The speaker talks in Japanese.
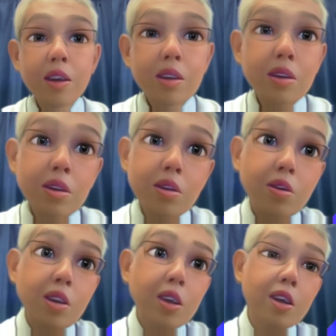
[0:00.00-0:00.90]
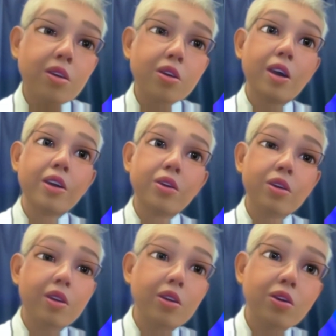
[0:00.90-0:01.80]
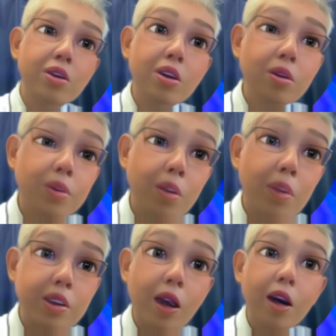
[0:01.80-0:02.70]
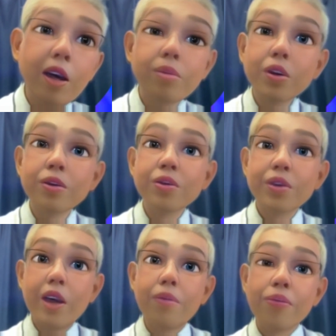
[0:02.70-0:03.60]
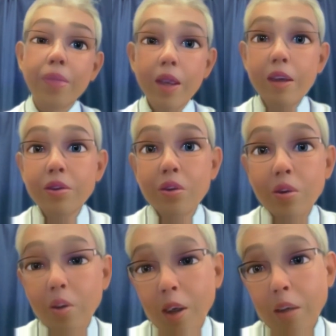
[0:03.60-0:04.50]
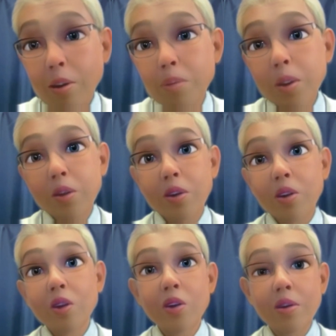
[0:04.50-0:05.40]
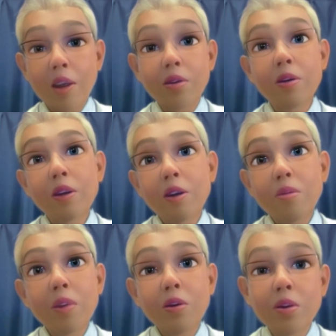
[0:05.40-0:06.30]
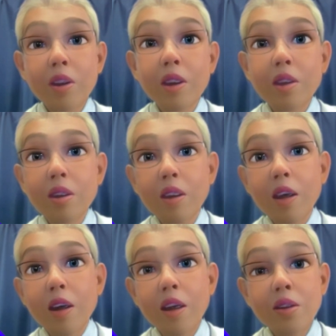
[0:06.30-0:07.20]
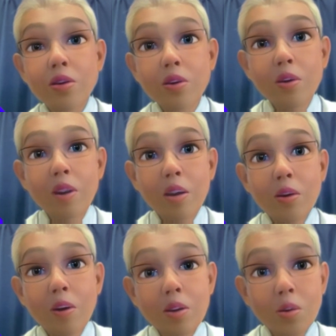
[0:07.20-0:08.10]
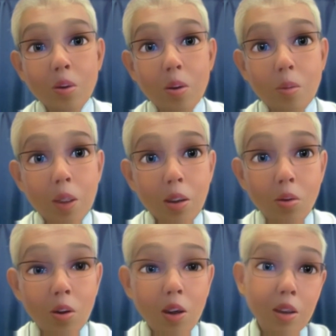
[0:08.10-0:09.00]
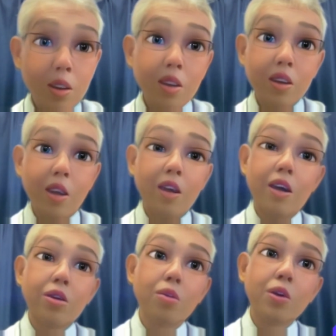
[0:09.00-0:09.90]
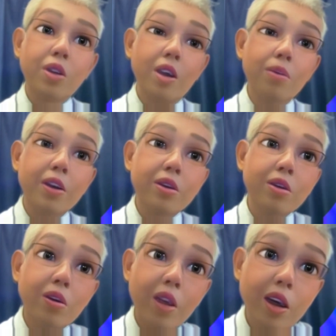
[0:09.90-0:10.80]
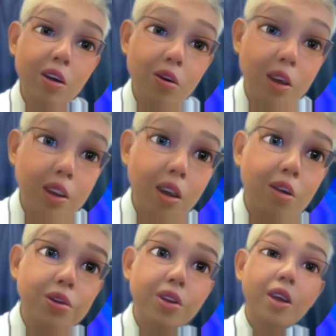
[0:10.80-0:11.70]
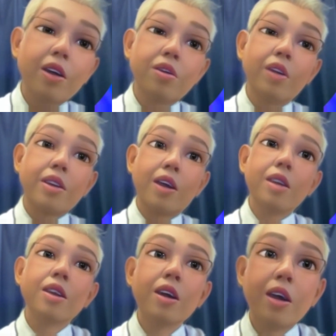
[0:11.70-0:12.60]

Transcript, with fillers: いこれで月火水で水曜日で、まあ、3回分でチュートリアルが3つ進んだと。まあ、こういう形でチュートリアル終わるところまで追っかけていきたいなと思っていますので、よかったらお付き合いください。